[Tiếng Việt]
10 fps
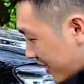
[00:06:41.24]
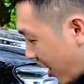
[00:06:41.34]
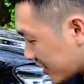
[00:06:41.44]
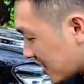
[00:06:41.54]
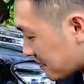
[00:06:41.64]

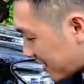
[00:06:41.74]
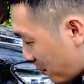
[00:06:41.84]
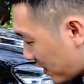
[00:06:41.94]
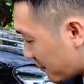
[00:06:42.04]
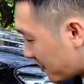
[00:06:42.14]
đó nhưng mà
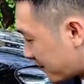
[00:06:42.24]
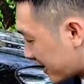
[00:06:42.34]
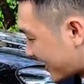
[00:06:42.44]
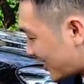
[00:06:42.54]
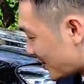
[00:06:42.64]
đồng nghĩa với
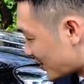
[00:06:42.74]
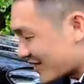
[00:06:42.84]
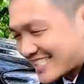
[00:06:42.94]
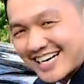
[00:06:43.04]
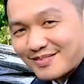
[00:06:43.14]
việc là nếu mà
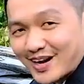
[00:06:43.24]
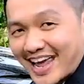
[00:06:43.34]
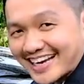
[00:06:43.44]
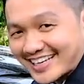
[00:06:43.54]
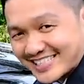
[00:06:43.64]
chúng ta sơn màu
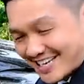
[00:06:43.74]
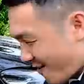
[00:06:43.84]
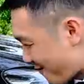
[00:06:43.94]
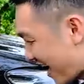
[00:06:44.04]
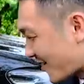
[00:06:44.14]
đen thì nó sẽ
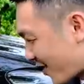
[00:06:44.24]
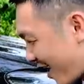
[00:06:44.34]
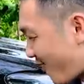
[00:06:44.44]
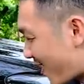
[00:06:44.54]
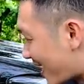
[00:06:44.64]
phong cách và
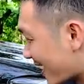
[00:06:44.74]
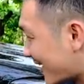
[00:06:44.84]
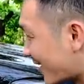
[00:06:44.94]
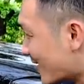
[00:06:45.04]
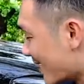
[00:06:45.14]
ngầu hơn rất
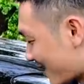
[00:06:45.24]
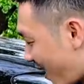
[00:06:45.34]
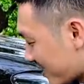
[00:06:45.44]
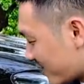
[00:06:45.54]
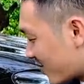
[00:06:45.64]
là nhiều
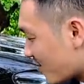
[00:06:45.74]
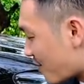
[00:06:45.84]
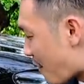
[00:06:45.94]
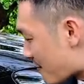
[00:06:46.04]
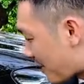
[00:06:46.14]
đó thì với đối
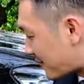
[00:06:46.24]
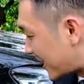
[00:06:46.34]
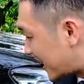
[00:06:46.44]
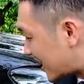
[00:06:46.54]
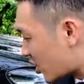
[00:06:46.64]
với một năm
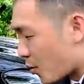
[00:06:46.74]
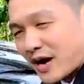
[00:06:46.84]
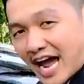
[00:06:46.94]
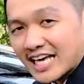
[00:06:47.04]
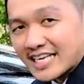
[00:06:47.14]
này thì nó cũng
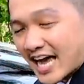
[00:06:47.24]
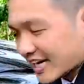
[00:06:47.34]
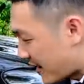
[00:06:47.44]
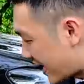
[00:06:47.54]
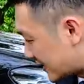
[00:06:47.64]
khá là
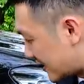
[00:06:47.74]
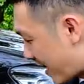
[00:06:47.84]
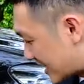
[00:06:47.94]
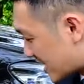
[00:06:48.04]
dễ các bạn các bạn